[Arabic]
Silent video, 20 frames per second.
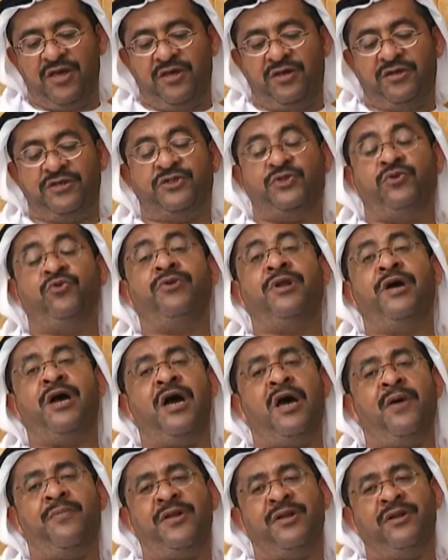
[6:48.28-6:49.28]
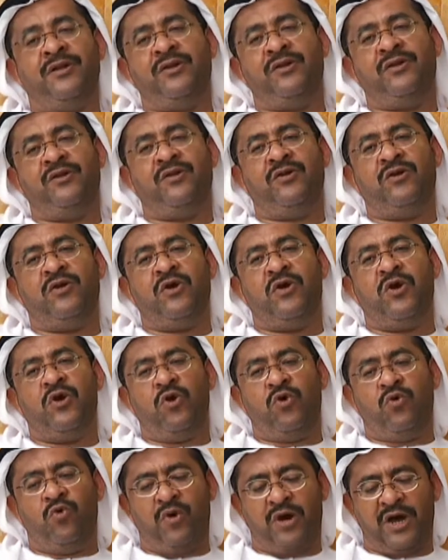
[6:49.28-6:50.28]
عشرون عاما
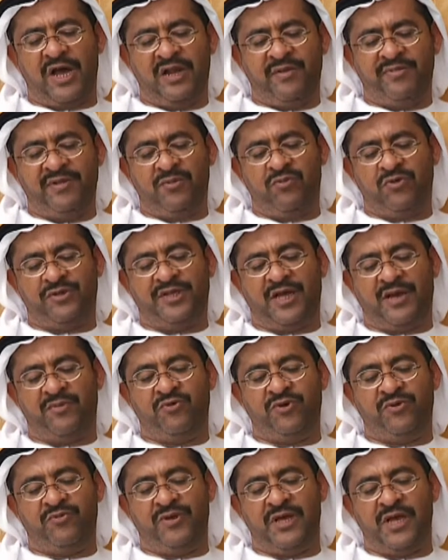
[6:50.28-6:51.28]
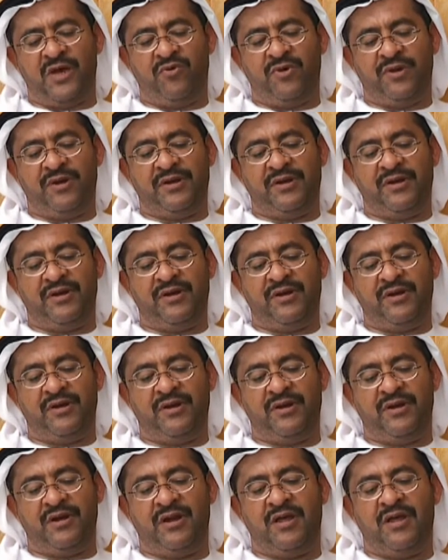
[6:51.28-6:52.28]
وقلبي متعب بهوى
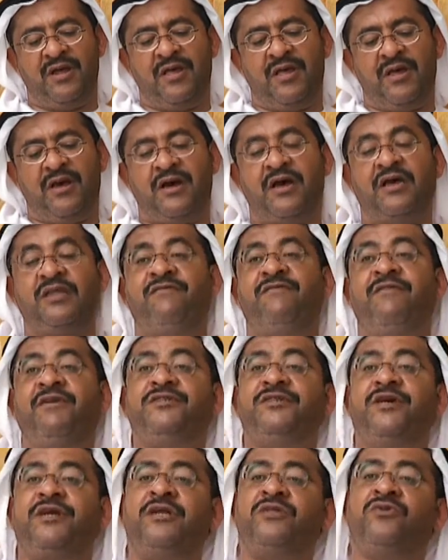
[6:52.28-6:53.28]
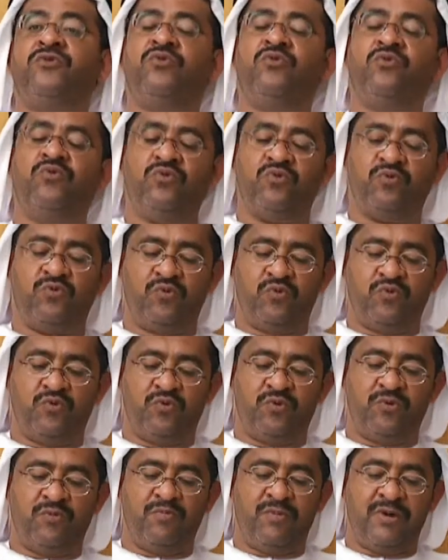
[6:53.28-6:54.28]
قد فجرته
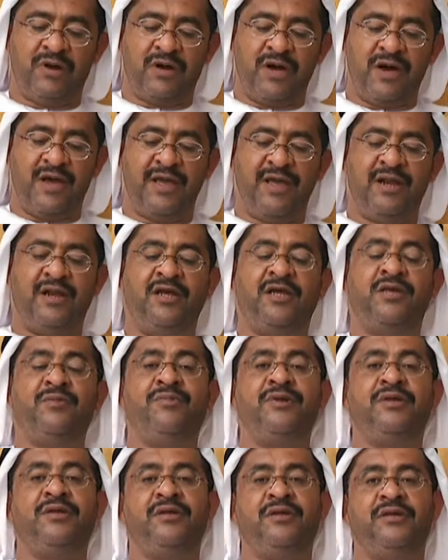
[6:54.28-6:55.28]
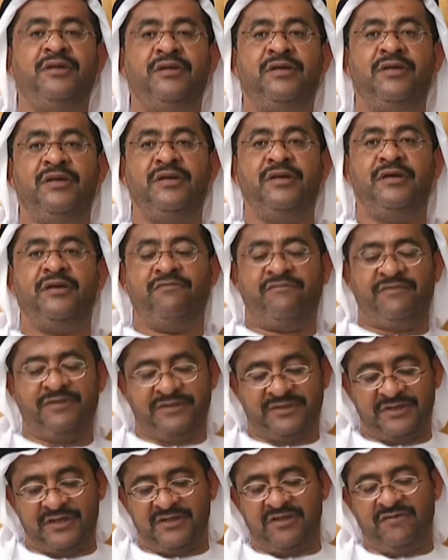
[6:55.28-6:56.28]
بقايا الحبر في
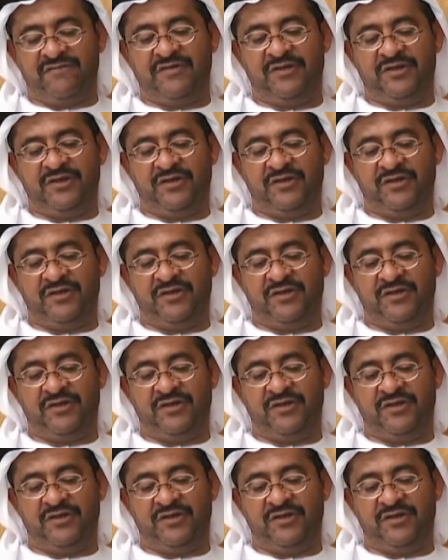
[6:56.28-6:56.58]
الصدف